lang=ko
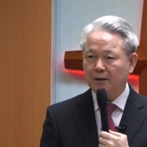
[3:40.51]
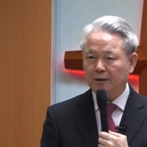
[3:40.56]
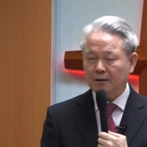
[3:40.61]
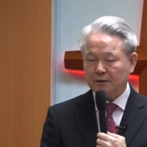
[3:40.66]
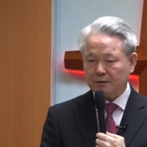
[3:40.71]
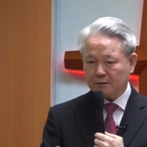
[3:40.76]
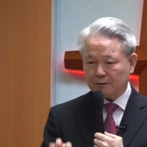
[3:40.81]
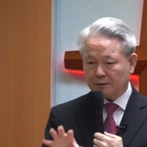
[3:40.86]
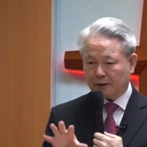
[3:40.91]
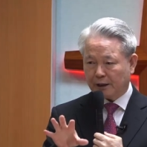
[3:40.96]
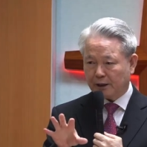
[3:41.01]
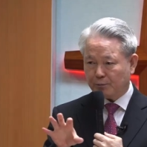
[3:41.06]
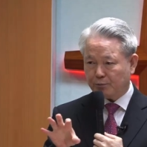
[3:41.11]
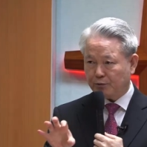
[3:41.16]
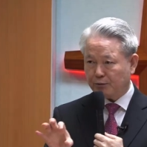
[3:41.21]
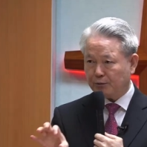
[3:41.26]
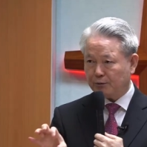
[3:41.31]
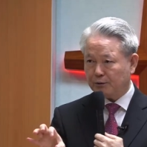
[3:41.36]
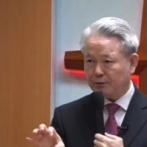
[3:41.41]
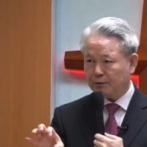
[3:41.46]
그
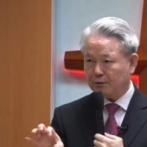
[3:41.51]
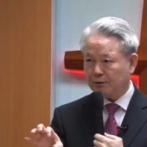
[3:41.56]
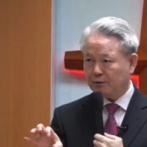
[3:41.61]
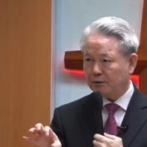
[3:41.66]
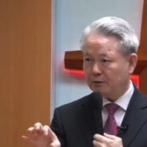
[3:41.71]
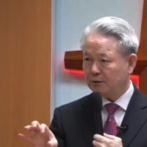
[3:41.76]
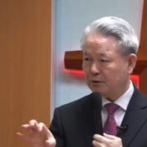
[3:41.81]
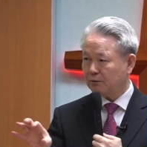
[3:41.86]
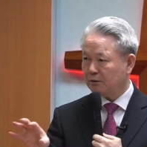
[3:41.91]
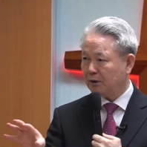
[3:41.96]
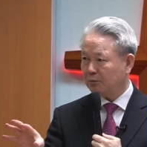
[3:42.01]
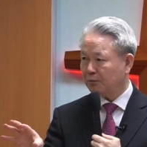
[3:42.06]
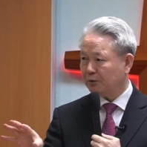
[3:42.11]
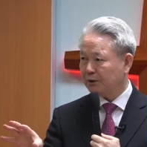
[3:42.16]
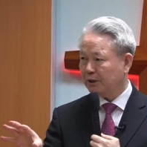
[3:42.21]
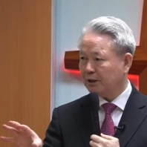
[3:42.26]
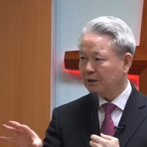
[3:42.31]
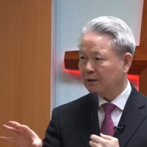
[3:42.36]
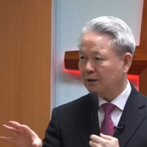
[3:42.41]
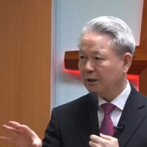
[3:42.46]
내부를
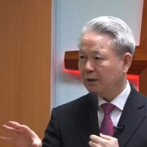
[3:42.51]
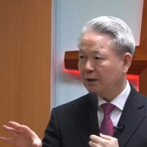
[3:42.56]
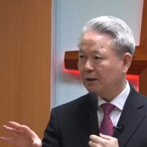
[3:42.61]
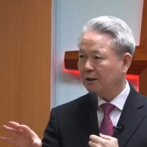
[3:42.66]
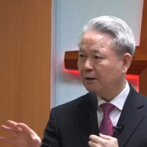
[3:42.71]
쳐다보니까